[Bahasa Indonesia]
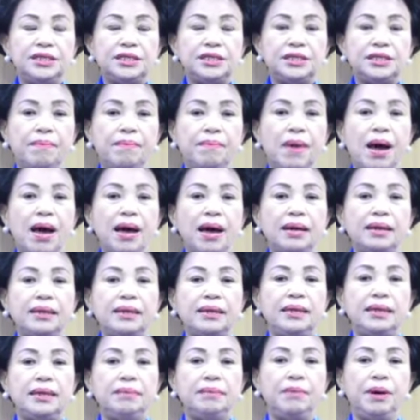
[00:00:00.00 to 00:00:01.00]

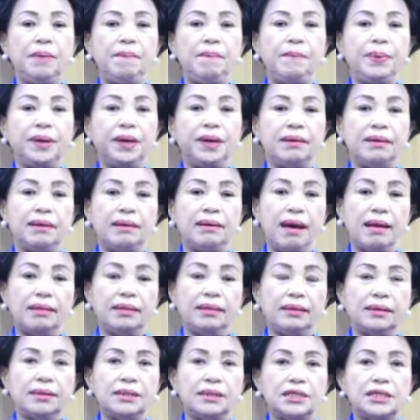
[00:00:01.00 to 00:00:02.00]
semakin
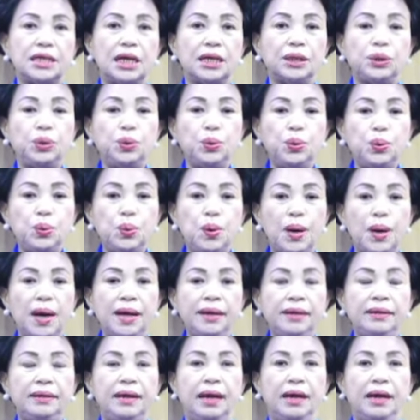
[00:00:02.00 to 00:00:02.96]
mempererat kesatuan